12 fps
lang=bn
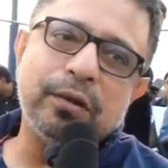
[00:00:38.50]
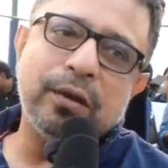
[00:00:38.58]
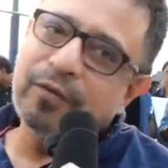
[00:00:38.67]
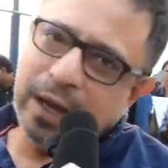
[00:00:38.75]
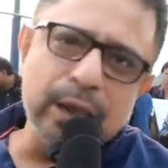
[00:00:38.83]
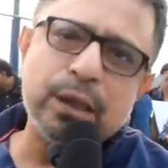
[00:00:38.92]

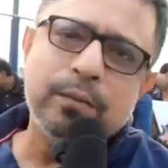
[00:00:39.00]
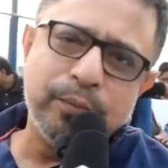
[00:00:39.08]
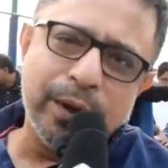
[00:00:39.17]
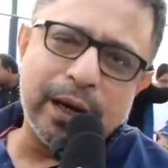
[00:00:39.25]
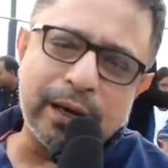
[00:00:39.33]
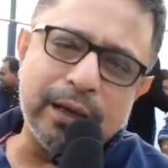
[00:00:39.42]
ভেরি
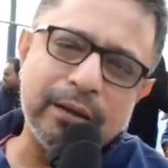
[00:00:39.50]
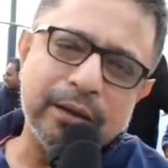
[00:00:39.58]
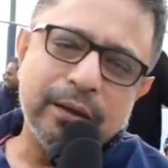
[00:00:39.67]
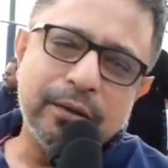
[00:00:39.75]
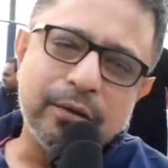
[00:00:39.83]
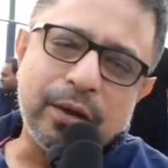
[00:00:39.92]
সিম্পল আর কি
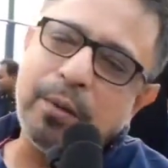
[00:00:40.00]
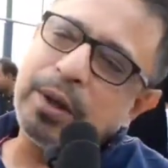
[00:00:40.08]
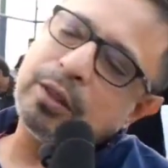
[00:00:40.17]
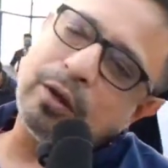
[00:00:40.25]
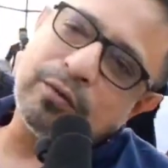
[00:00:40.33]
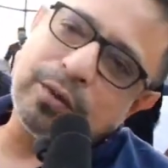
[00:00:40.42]
তো
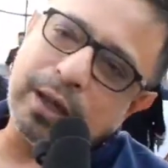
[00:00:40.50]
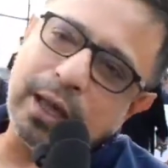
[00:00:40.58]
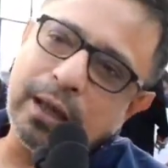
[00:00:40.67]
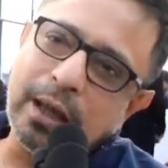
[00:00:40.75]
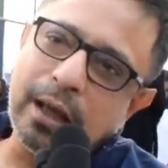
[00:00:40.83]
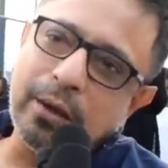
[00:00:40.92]
আমার তরফ
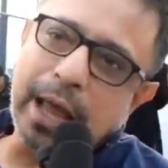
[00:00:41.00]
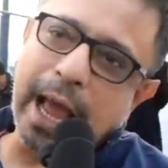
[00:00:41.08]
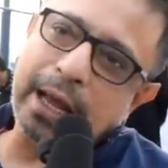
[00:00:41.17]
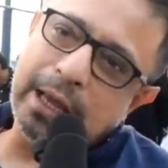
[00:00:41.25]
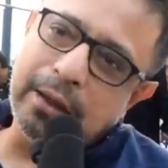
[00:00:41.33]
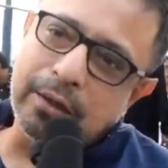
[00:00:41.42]
থেকে ওই
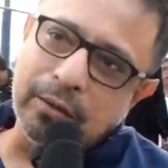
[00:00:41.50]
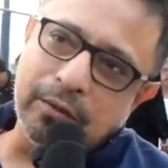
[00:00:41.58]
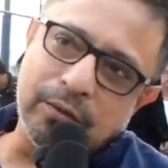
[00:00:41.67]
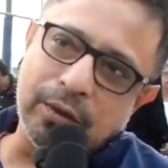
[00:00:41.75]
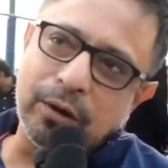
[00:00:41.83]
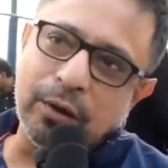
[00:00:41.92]
একই
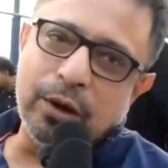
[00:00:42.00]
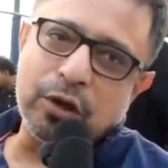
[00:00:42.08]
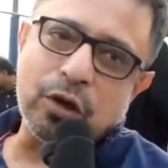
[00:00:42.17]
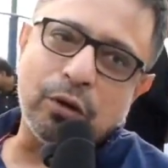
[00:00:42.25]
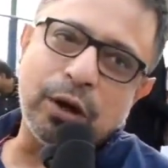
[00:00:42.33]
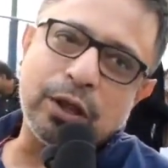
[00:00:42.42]
রইল
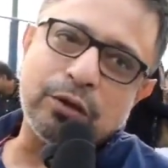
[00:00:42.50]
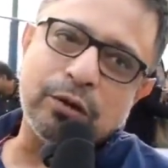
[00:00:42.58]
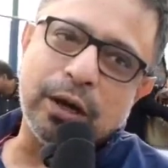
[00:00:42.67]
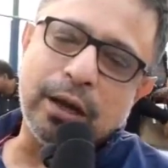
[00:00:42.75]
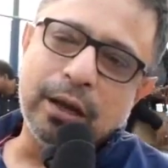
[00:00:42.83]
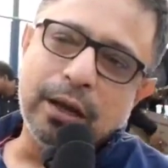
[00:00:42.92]
সকলের
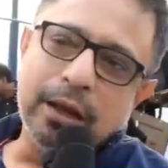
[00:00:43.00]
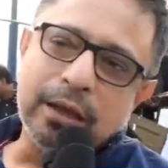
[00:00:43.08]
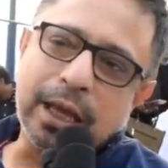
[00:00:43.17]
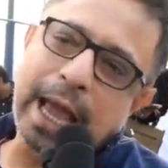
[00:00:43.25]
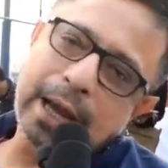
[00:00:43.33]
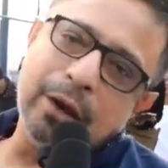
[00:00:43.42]
জন্যে
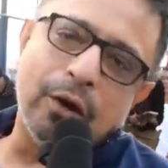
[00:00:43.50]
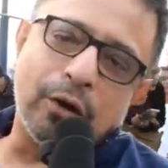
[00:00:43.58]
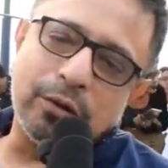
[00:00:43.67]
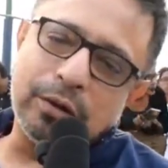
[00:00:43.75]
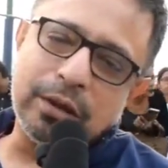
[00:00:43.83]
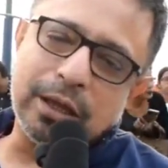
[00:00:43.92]
যে ক্যারি
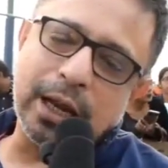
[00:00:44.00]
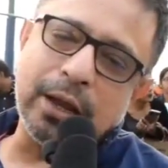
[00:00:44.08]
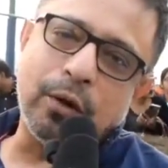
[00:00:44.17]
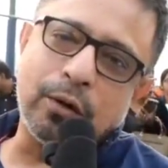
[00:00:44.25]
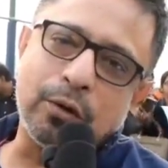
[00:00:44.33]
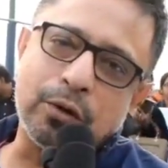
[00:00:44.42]
করো যেটাই
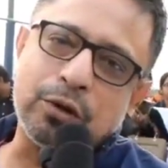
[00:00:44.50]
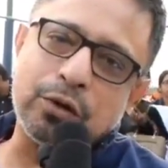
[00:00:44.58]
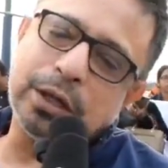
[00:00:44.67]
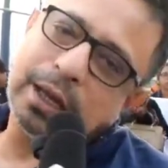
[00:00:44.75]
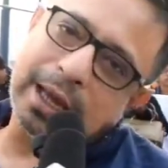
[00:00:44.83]
করছো সেটাকে